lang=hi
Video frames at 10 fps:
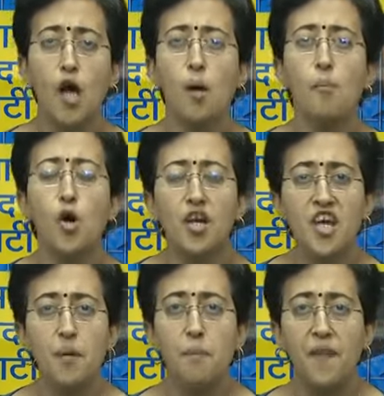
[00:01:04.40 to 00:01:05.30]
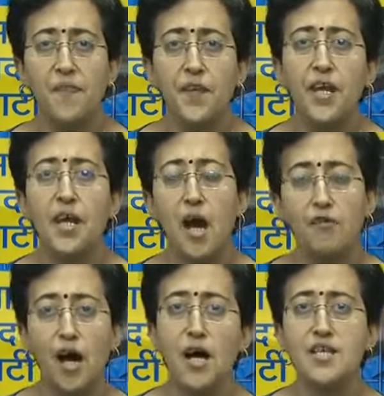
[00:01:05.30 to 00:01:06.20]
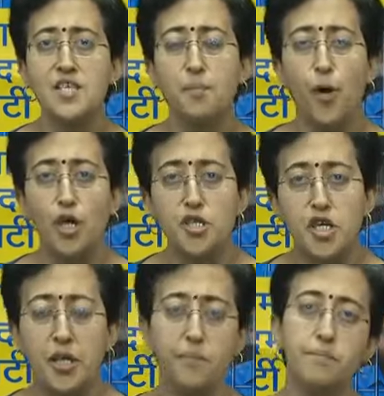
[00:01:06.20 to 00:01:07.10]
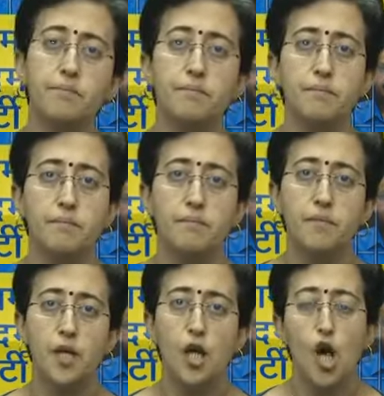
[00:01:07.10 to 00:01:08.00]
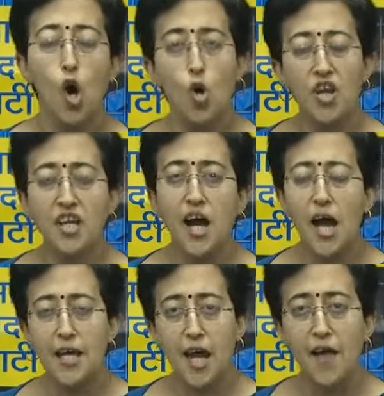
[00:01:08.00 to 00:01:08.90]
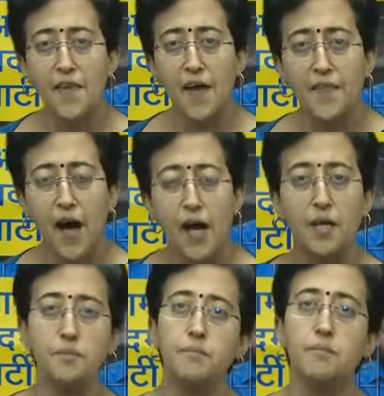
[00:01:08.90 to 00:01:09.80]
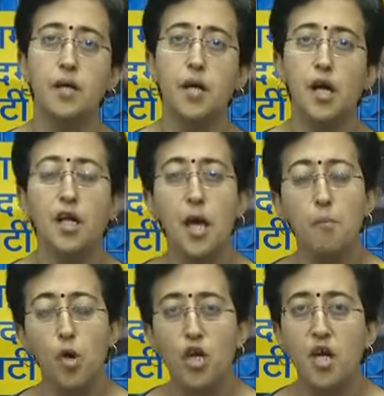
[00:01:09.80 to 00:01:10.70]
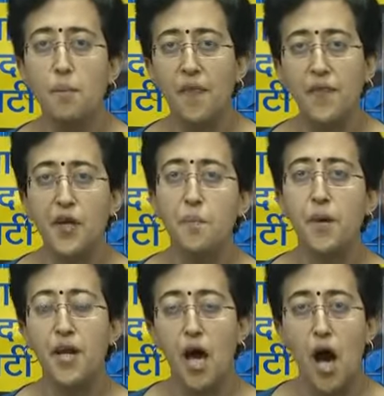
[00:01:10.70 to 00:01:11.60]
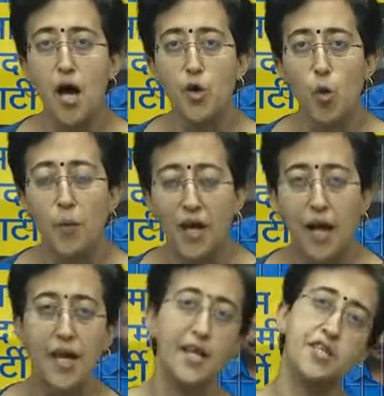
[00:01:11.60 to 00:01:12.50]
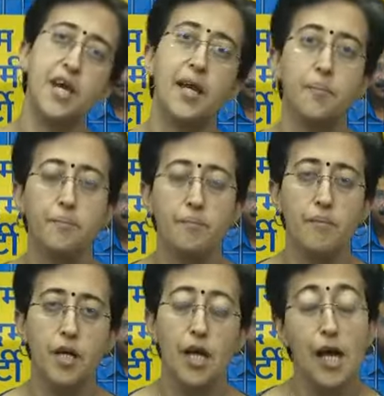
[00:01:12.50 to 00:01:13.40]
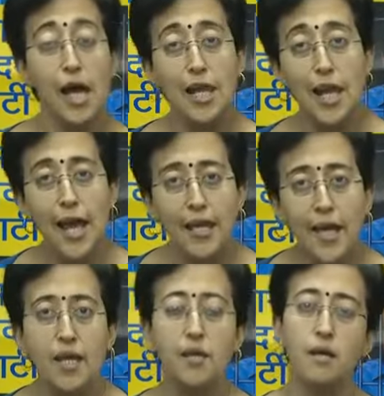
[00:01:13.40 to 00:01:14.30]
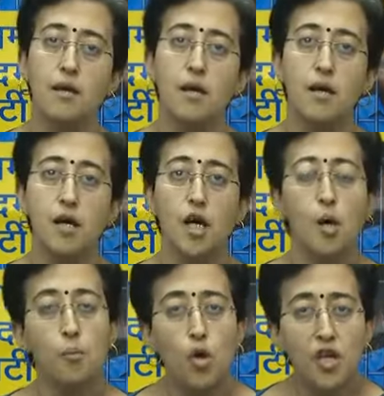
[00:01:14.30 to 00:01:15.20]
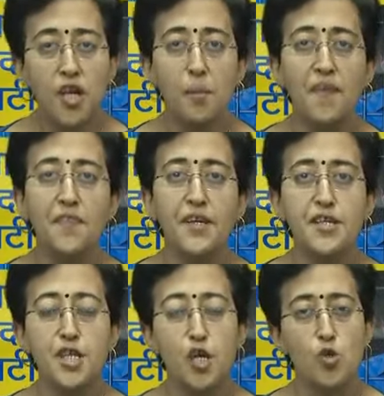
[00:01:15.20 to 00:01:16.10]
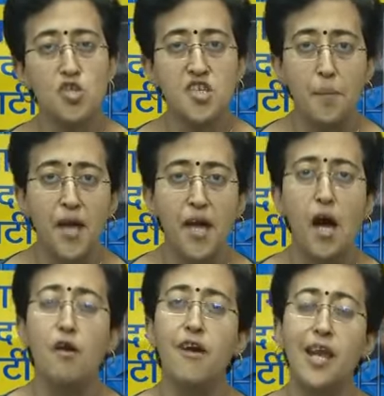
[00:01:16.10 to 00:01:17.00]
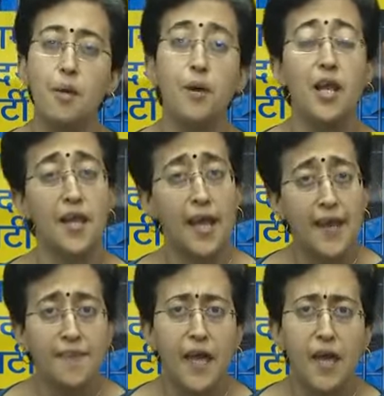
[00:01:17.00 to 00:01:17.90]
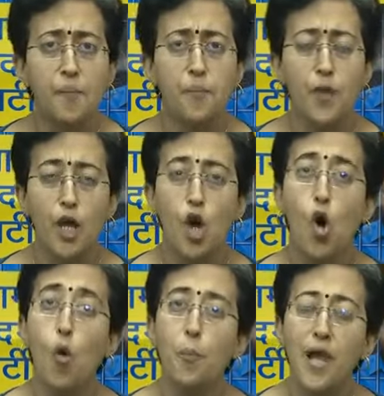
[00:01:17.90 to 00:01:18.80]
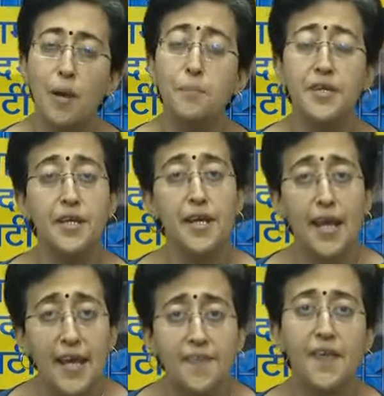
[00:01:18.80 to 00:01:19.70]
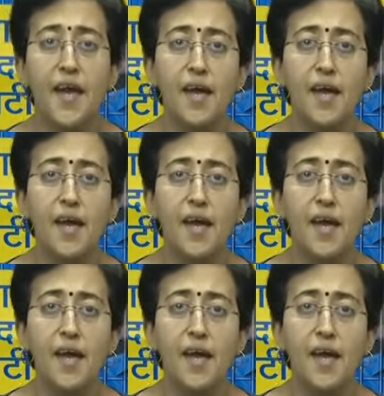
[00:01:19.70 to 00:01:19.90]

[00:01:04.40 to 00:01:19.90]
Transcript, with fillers: मुख्यमंत्री आवास पहुंची उनका इरादा था कि मुख्यमंत्री पर आरोप लगाया जाए लेकिन मुख्यमंत्री जी उस समय अवेलेबल नहीं थे उपलब्ध नहीं थे